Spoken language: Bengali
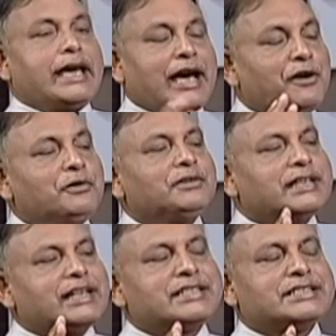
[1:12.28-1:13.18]
এখন
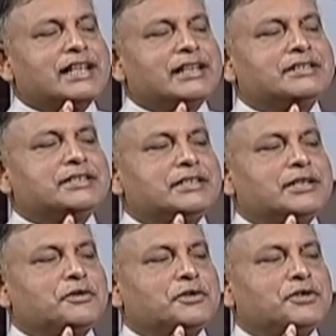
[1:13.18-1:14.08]
তাকে চাল চিন্তা
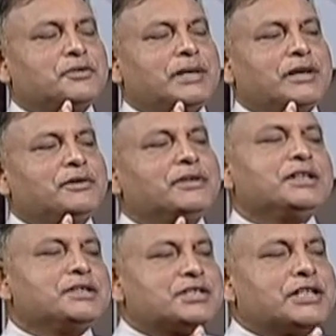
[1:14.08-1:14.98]
করতে হবে এখন
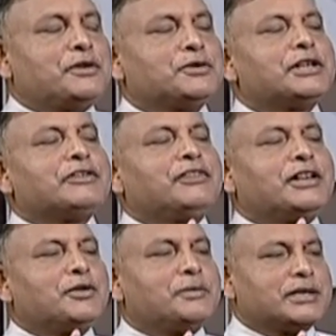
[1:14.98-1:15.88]
সে হয়তো
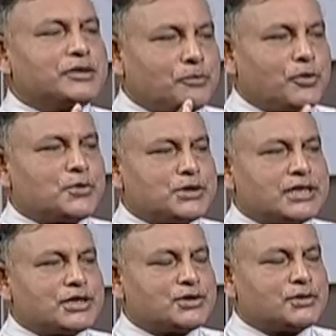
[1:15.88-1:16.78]
রেফার্ড হবে একজন
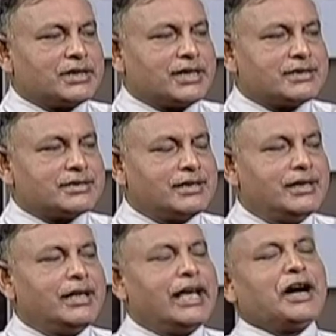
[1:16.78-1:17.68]
মনোচিকিৎসকের কাছে
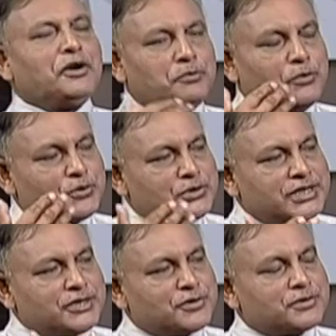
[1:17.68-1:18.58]
এখন
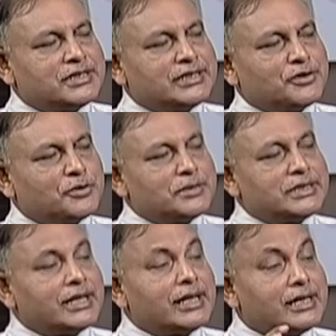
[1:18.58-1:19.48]
মনোচিকিৎসক চিন্তা করবেন
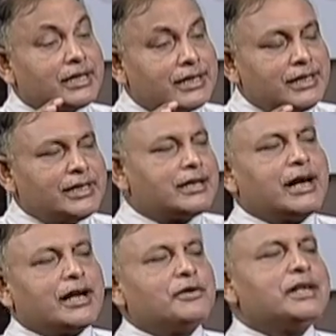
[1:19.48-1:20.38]
যে কি
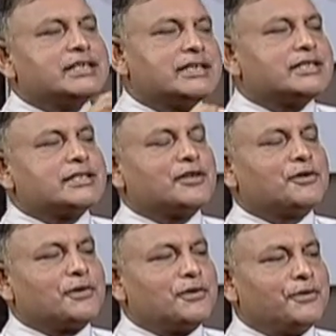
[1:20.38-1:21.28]
কারণে এই জিনিসটা
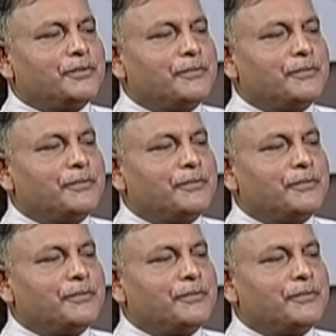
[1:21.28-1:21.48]
ঘটলো